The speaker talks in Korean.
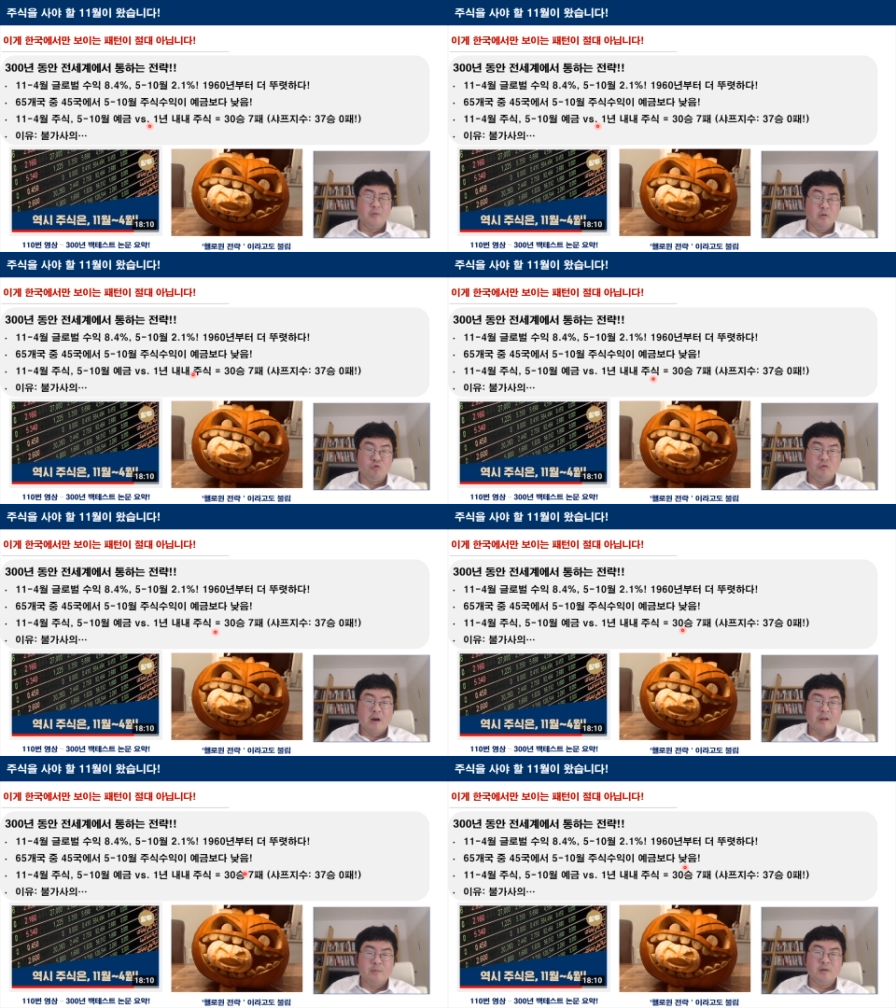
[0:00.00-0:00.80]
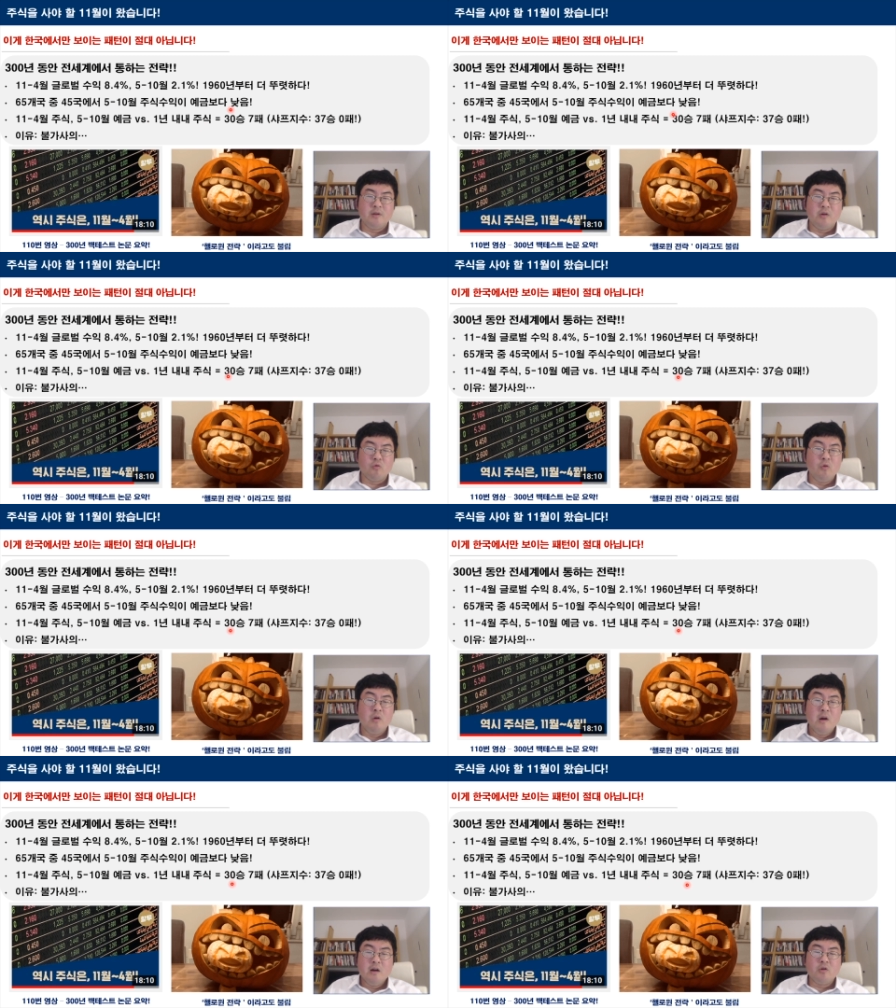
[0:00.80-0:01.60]
그 국가가 30개였고
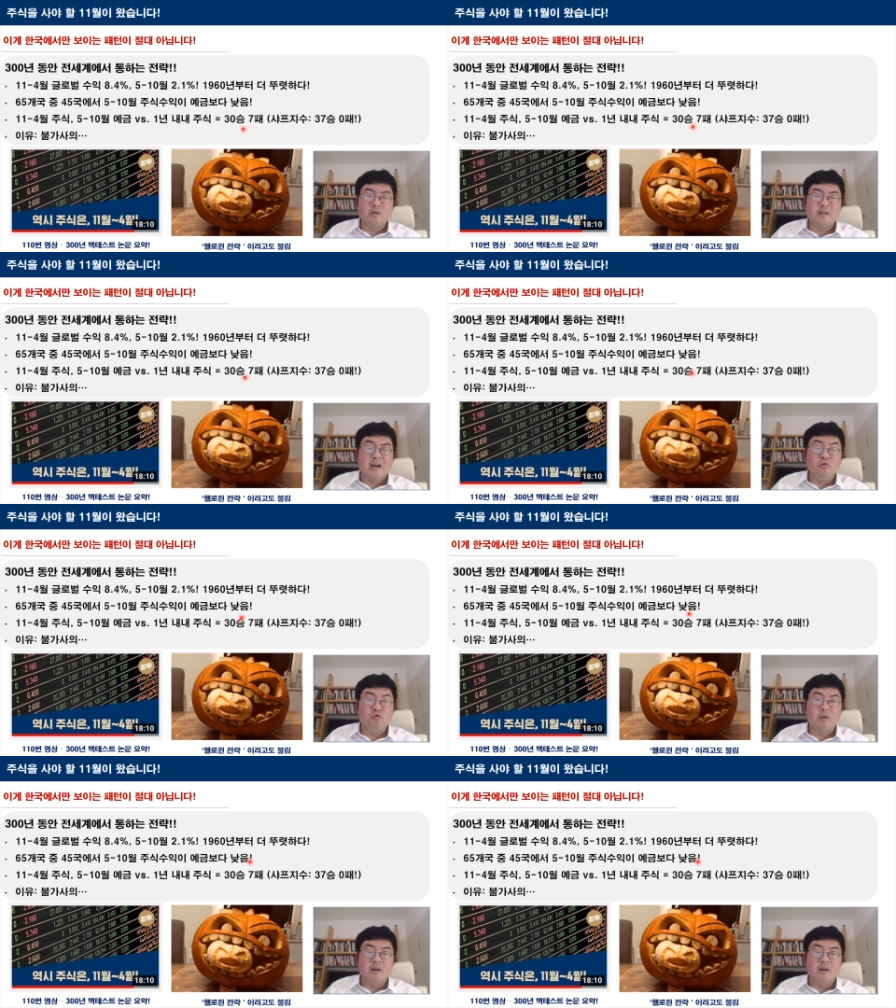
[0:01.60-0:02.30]
그렇지 않은 국가는